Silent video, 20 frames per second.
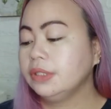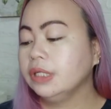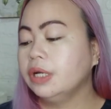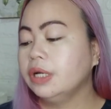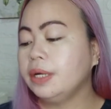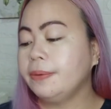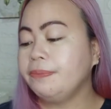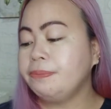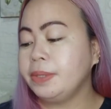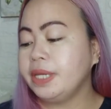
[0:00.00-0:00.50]

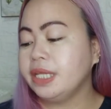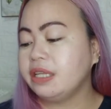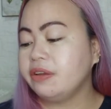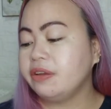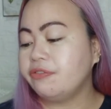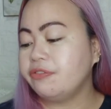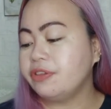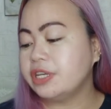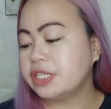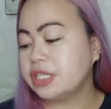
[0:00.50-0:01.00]

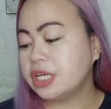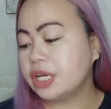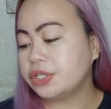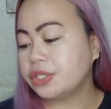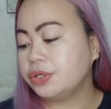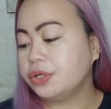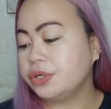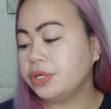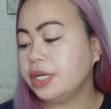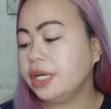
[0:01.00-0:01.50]
Repeat if
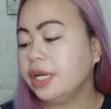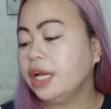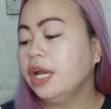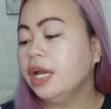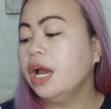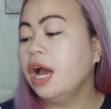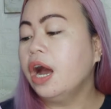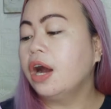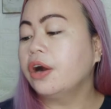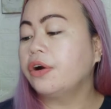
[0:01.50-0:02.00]
necessary
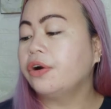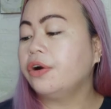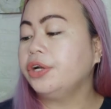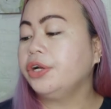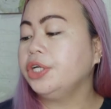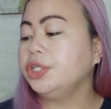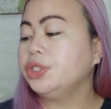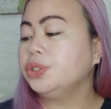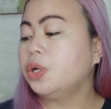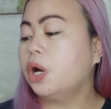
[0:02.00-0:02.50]

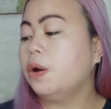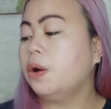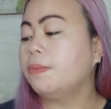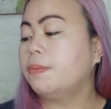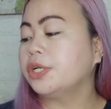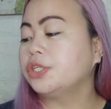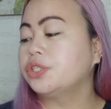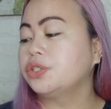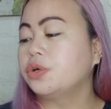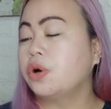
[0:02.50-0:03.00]
according to how
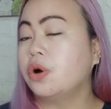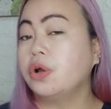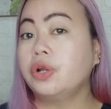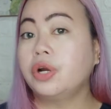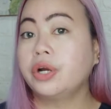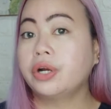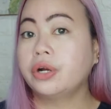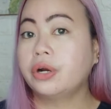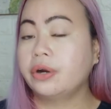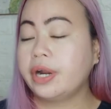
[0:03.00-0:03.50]
much
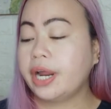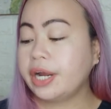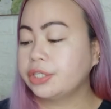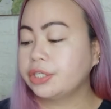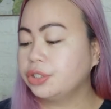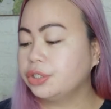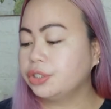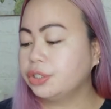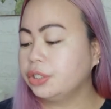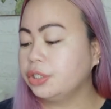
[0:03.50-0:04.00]
color
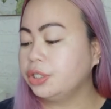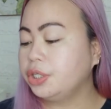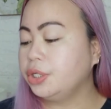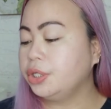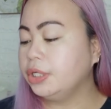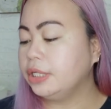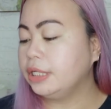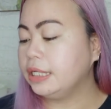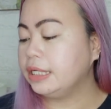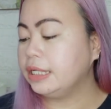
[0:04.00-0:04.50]
correction
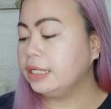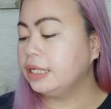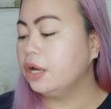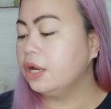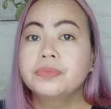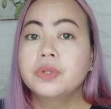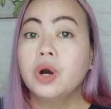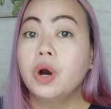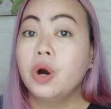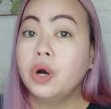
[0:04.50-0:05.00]
you need.
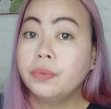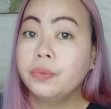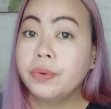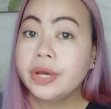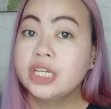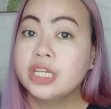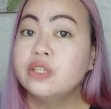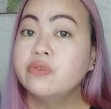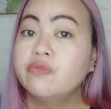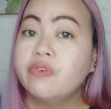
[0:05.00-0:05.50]

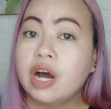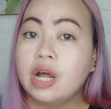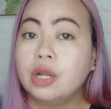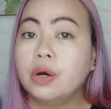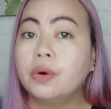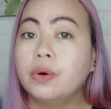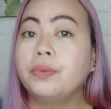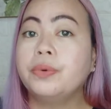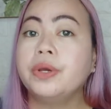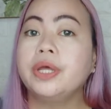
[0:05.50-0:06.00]
Always
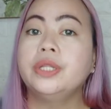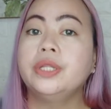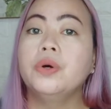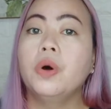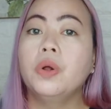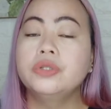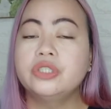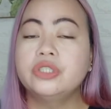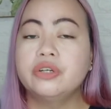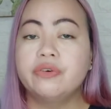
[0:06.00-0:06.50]
follow with
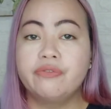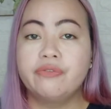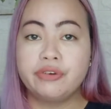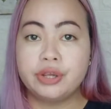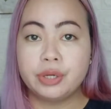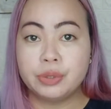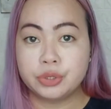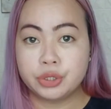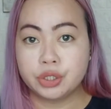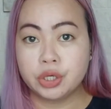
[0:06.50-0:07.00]
Ultra
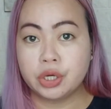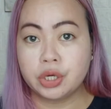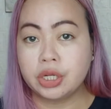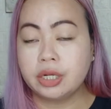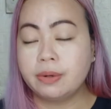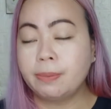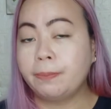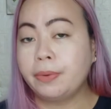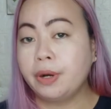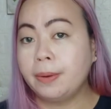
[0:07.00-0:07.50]

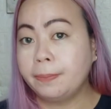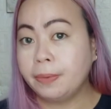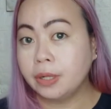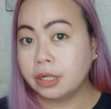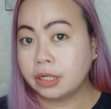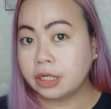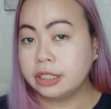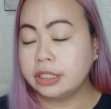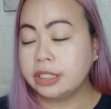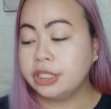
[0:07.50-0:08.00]
Fusion
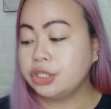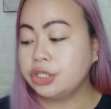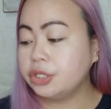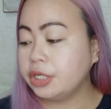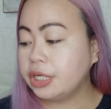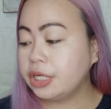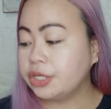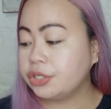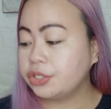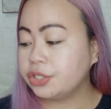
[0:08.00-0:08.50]
Purple
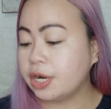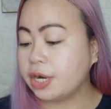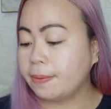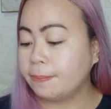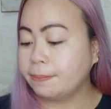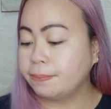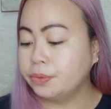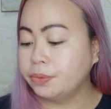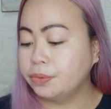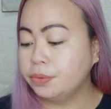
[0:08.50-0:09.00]
Conditioning
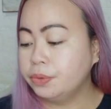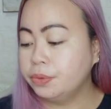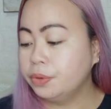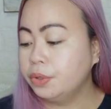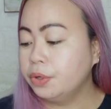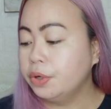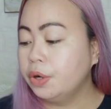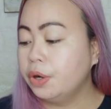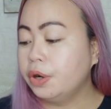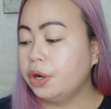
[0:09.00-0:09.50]
Shampoo
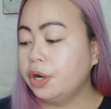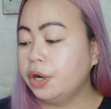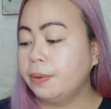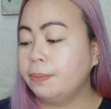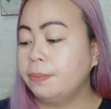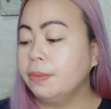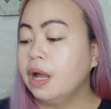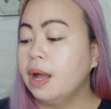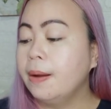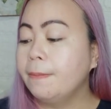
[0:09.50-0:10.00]

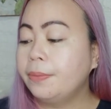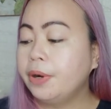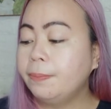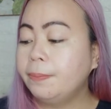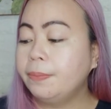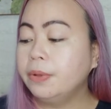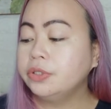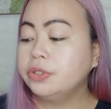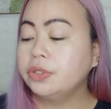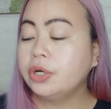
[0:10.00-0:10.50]
or
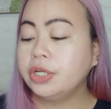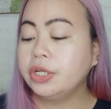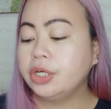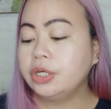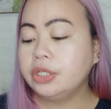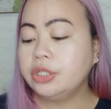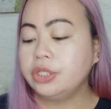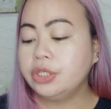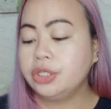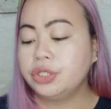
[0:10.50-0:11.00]
purple toning
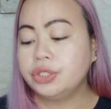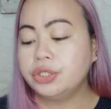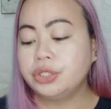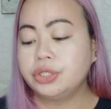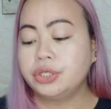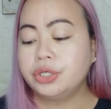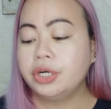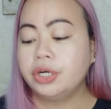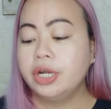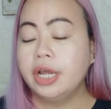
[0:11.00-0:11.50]

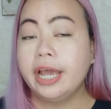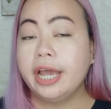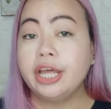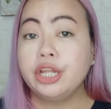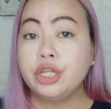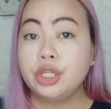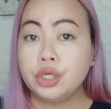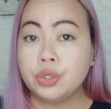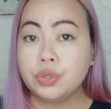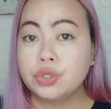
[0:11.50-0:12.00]
conditioner
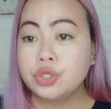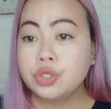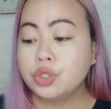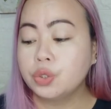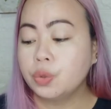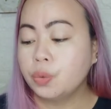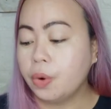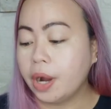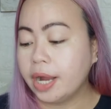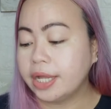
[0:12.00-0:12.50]
and
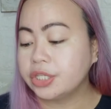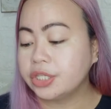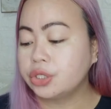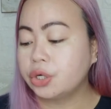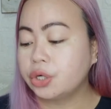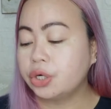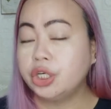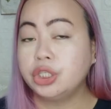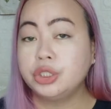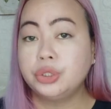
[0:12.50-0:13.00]
use
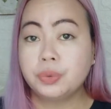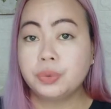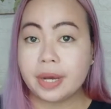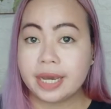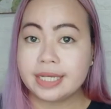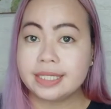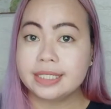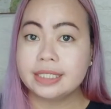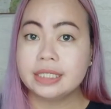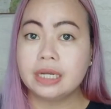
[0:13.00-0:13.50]
once or
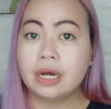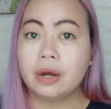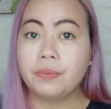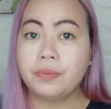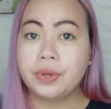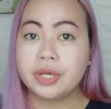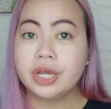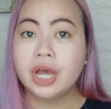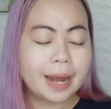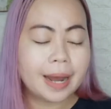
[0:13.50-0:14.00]
twice a
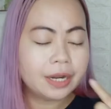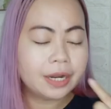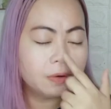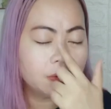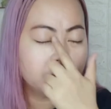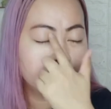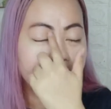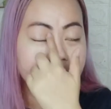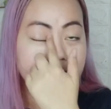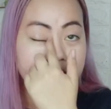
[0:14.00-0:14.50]
week. Paano
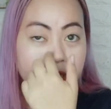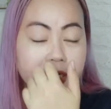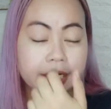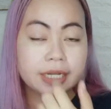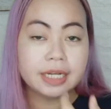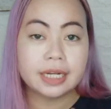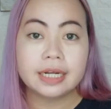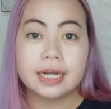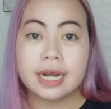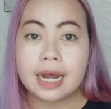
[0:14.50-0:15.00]
ko ba siya
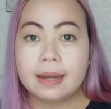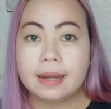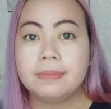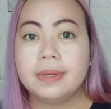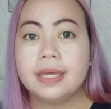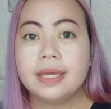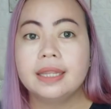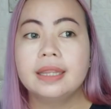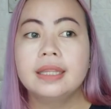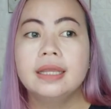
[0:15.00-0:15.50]

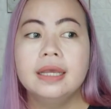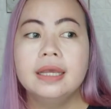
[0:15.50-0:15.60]
ginagamit?